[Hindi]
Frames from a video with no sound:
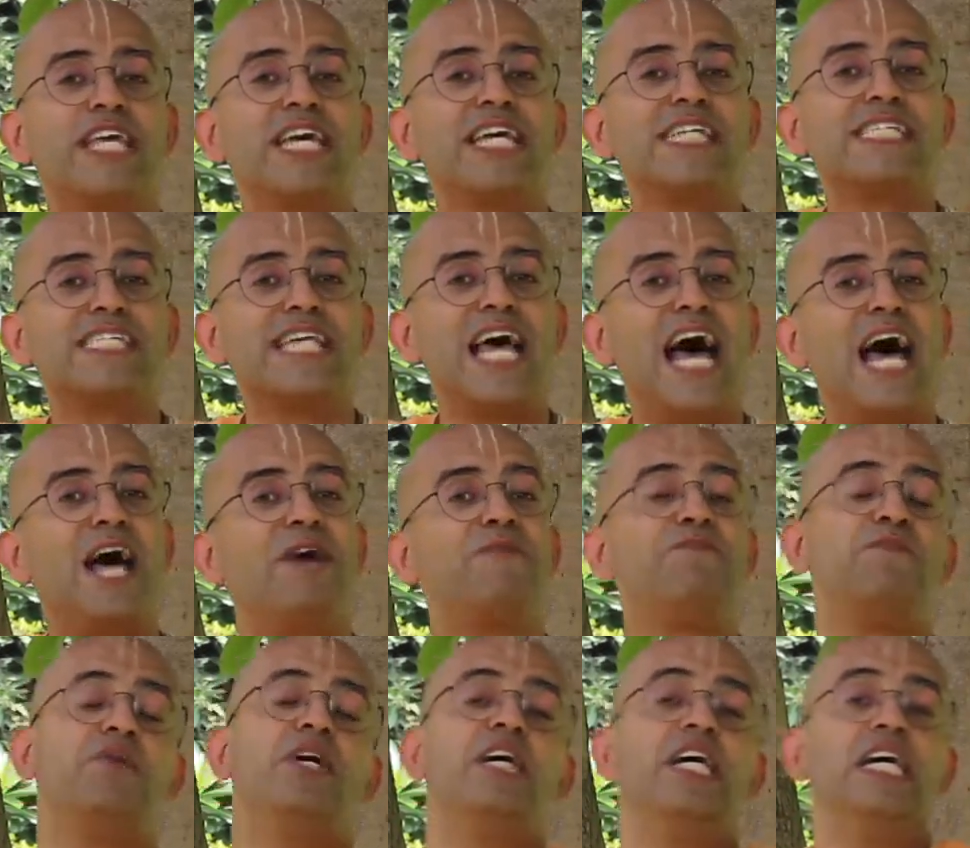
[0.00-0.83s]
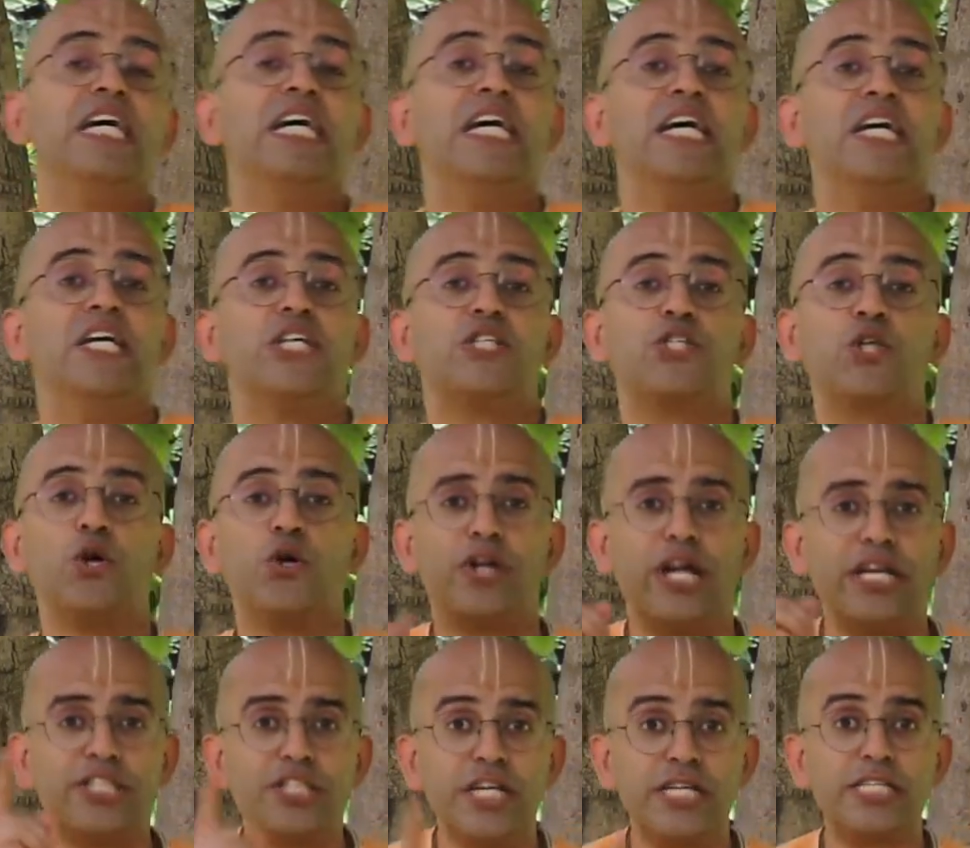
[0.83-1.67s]
एग्जाम सो
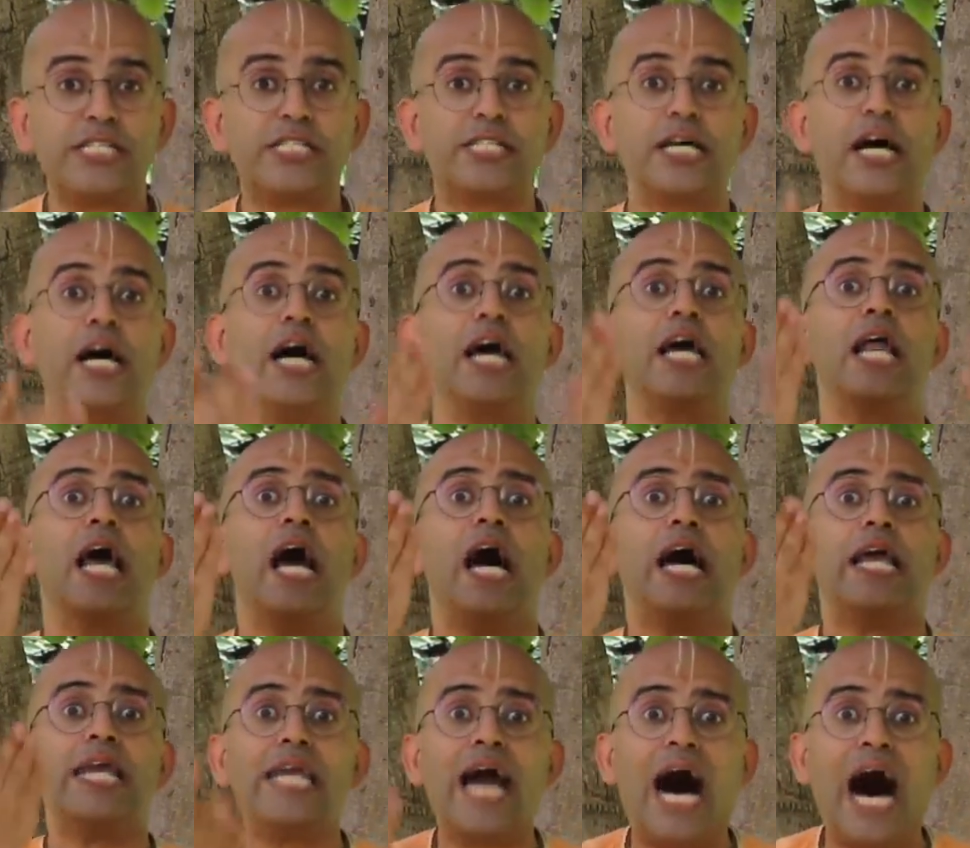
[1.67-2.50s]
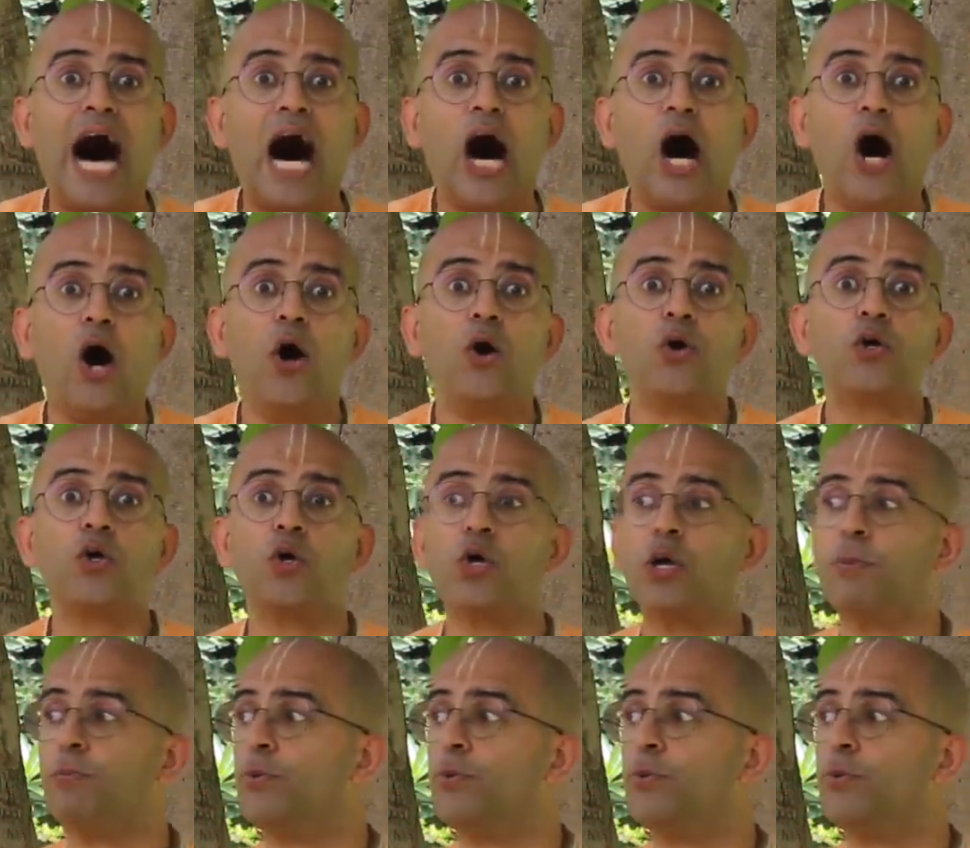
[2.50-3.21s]
रजिस्टर नाउ क्योंकि